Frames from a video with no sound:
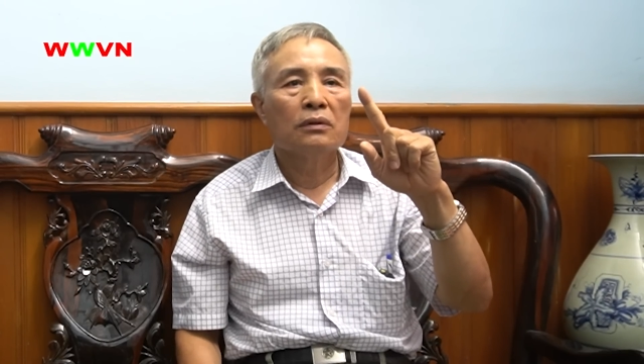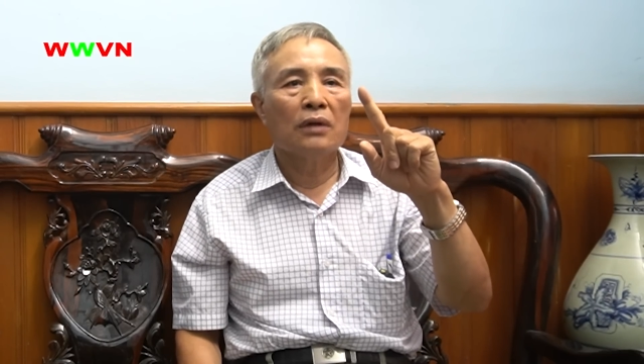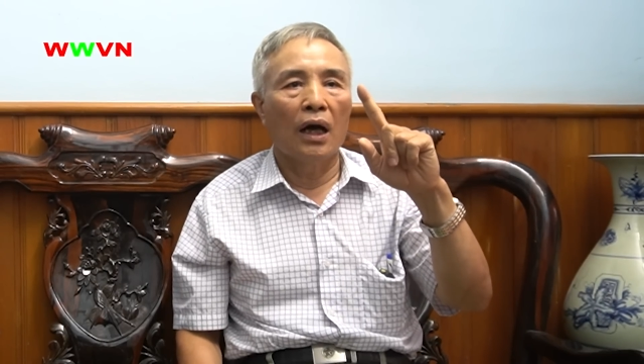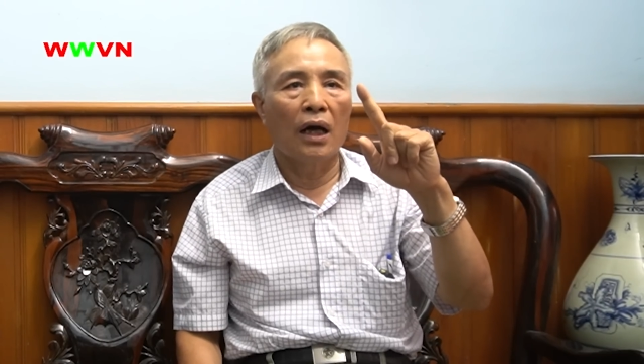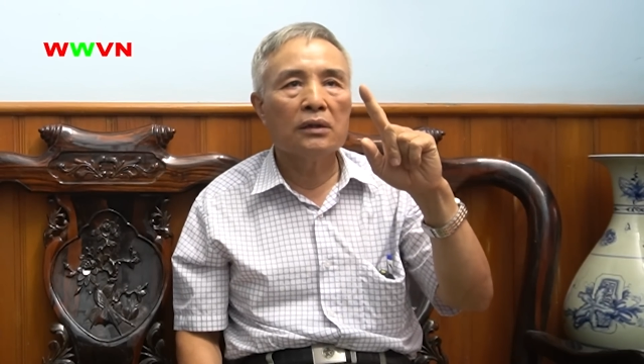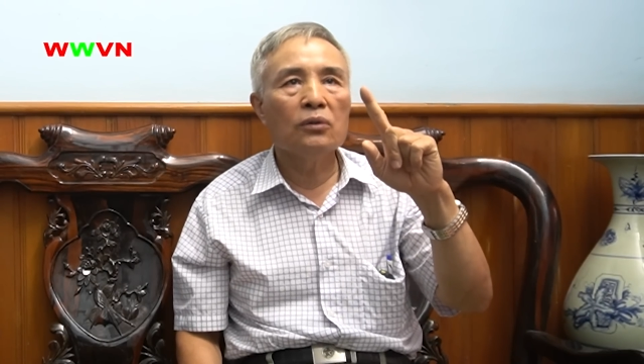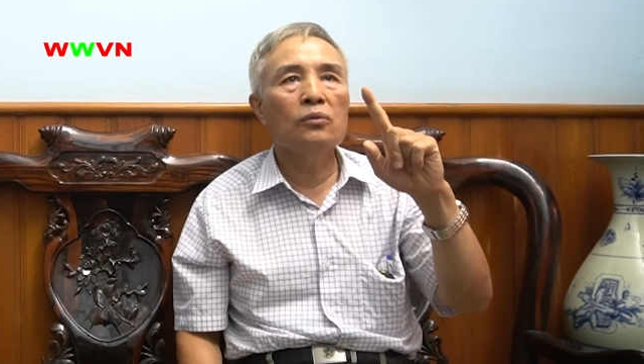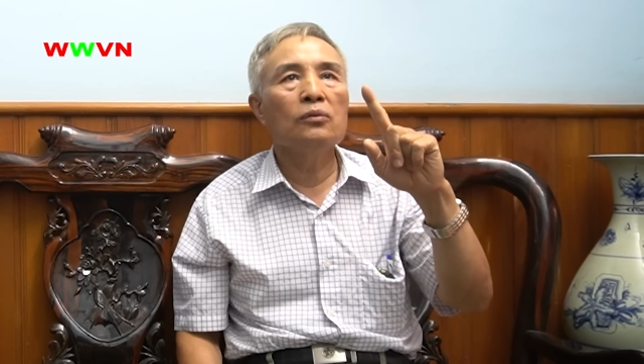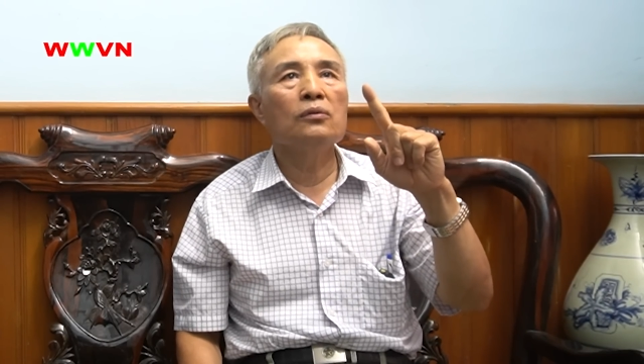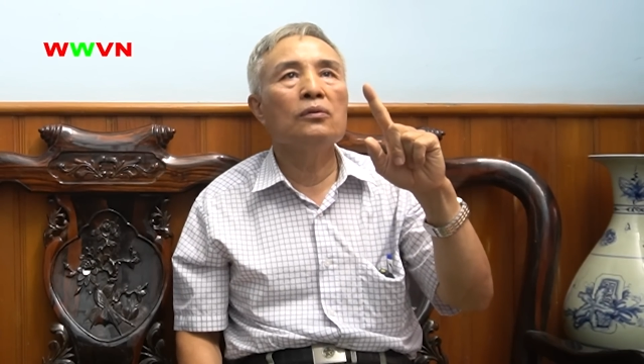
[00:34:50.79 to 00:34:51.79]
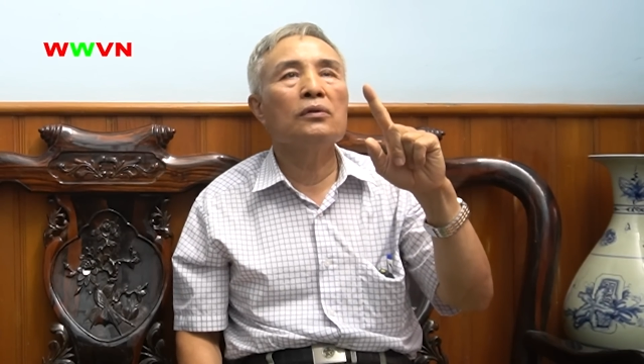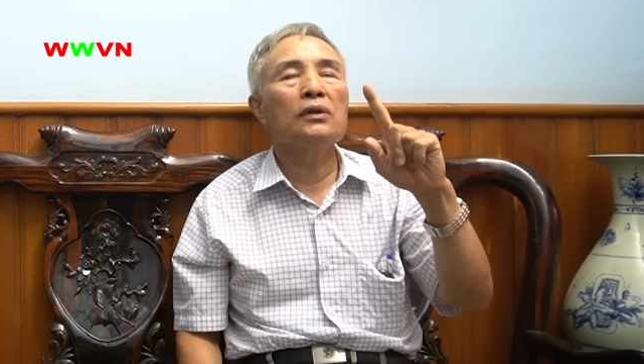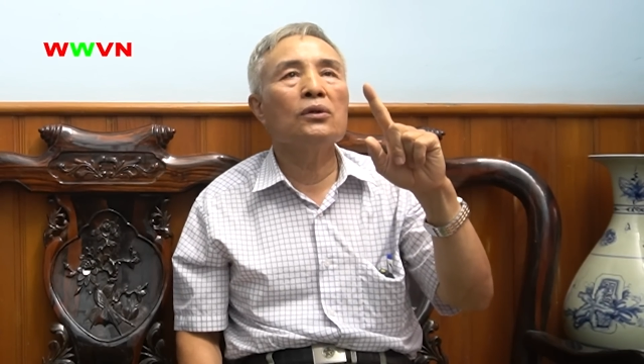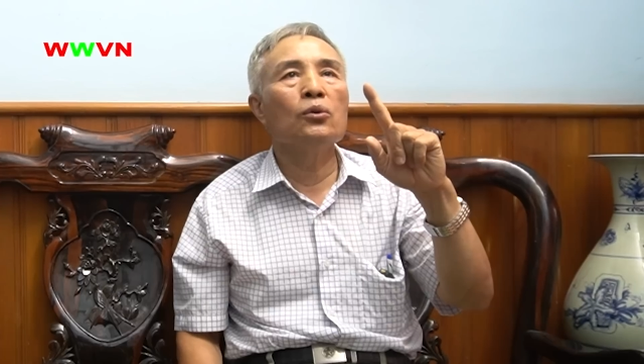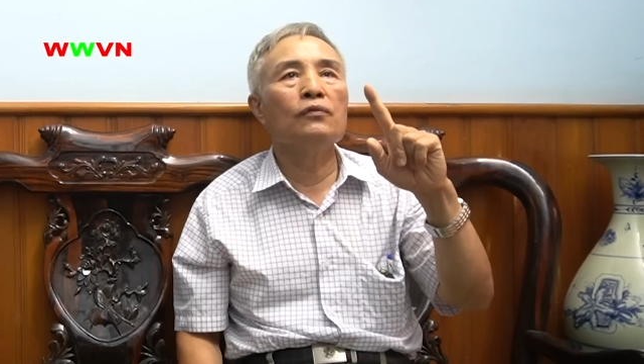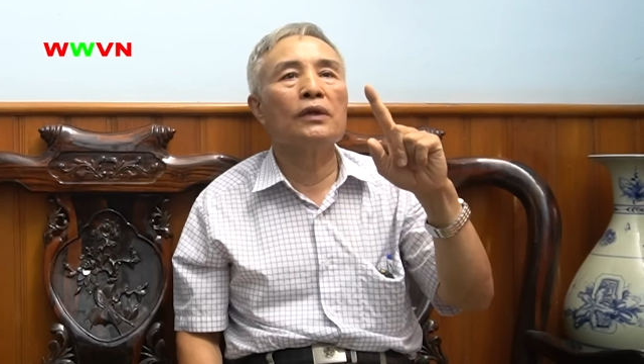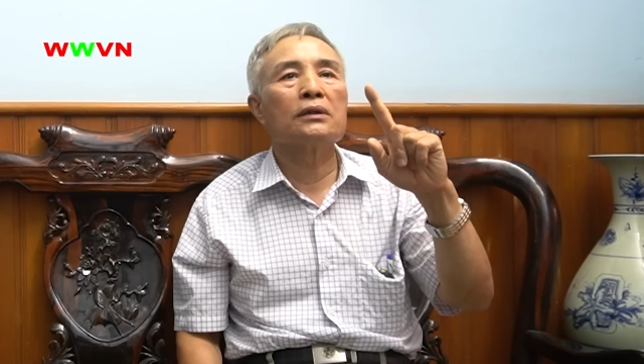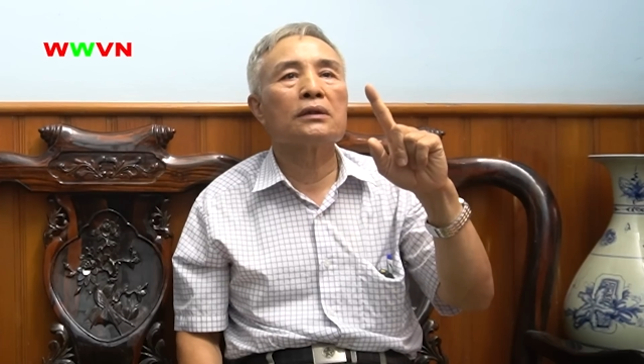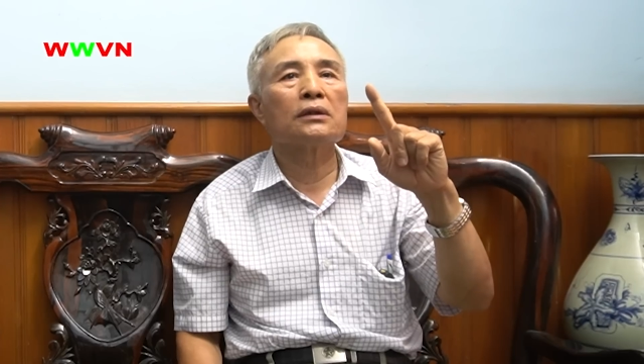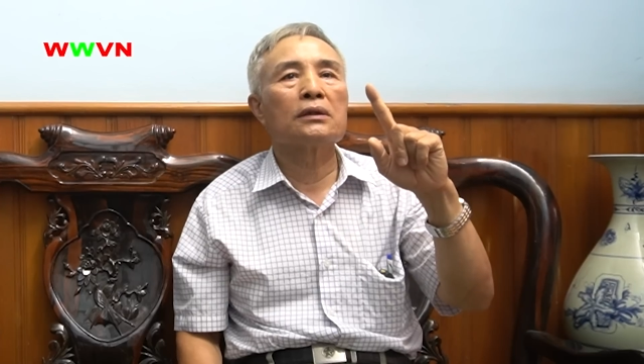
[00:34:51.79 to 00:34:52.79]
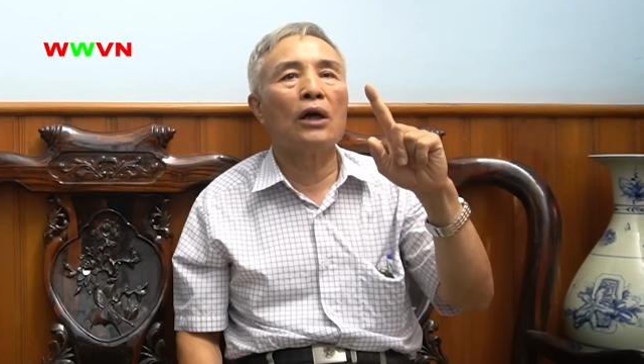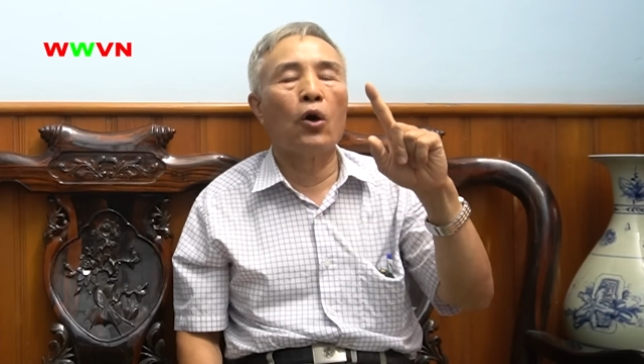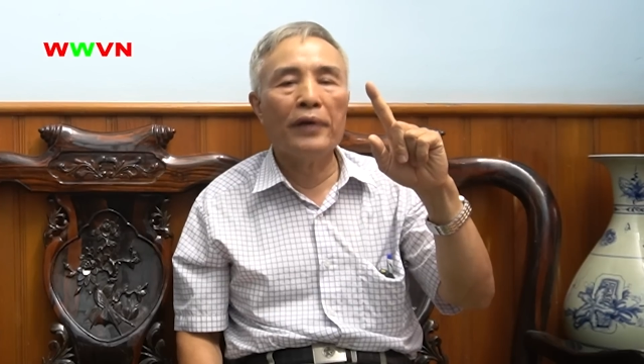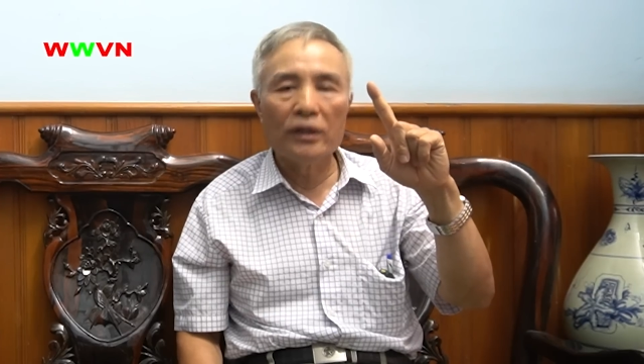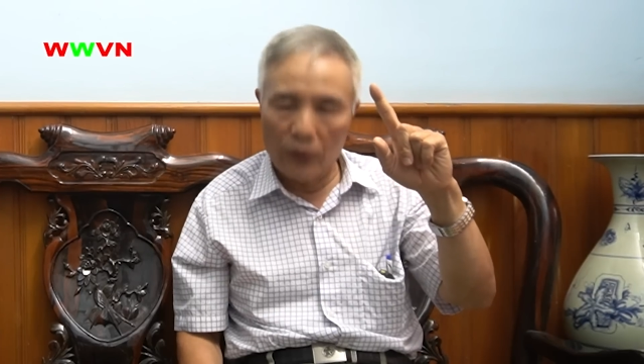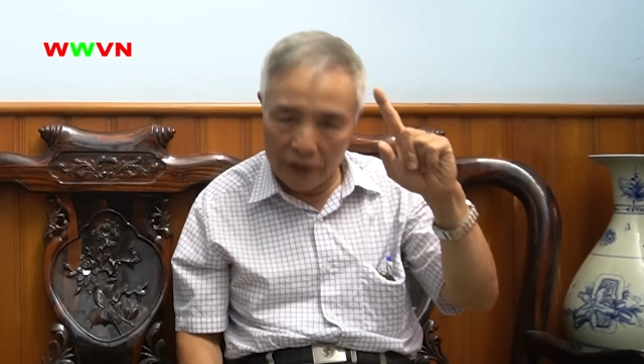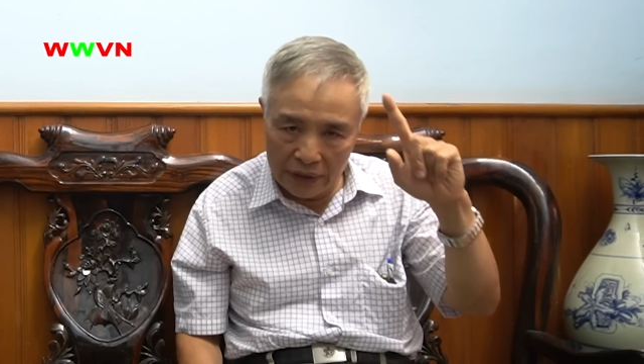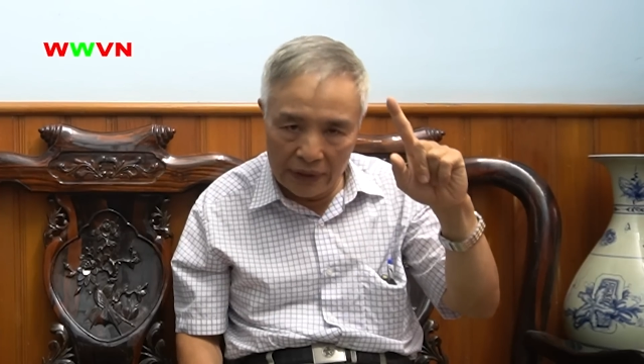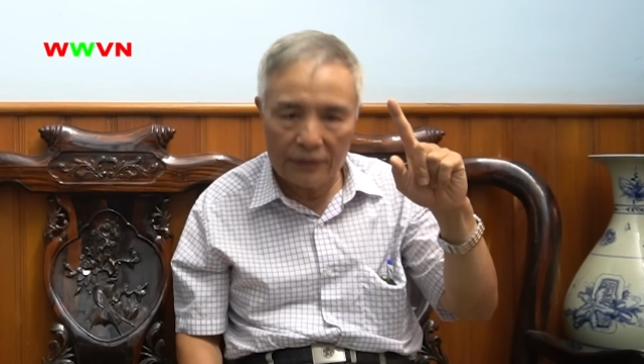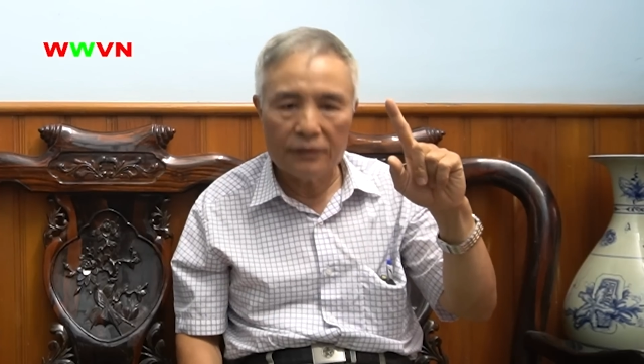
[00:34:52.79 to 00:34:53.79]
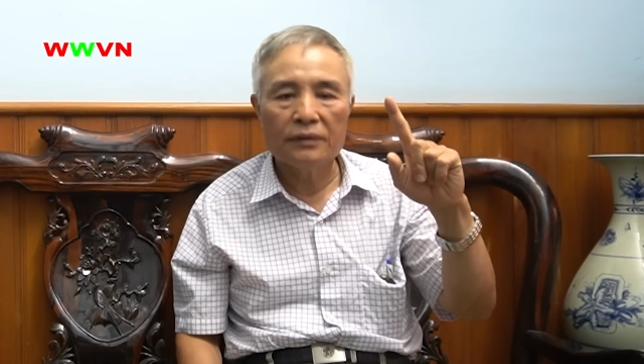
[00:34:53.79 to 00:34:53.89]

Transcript: ở đâu cái khu vực cầu Bến Thủy đấy,